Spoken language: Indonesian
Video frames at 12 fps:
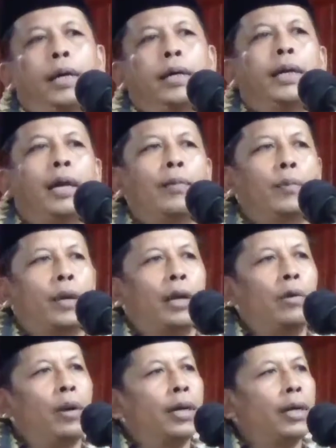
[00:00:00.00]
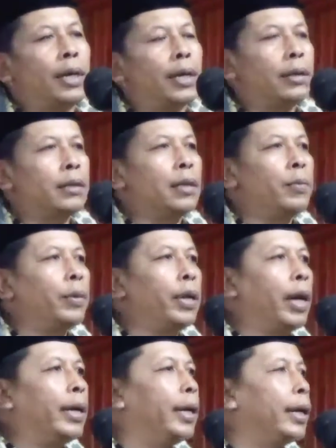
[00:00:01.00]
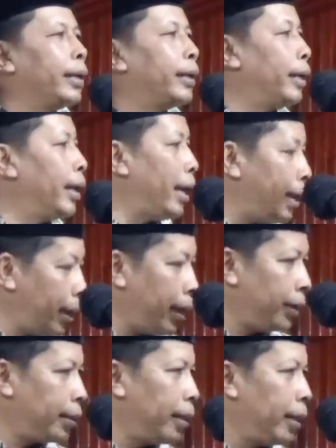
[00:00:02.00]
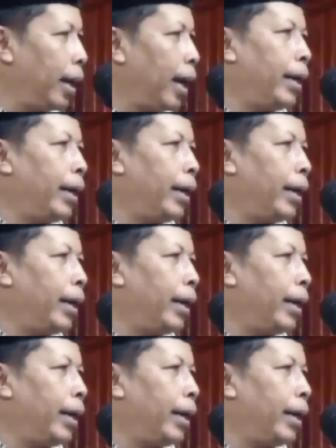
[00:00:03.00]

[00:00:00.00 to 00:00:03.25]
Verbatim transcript: dalam keluarga tersebut ada ketenangan,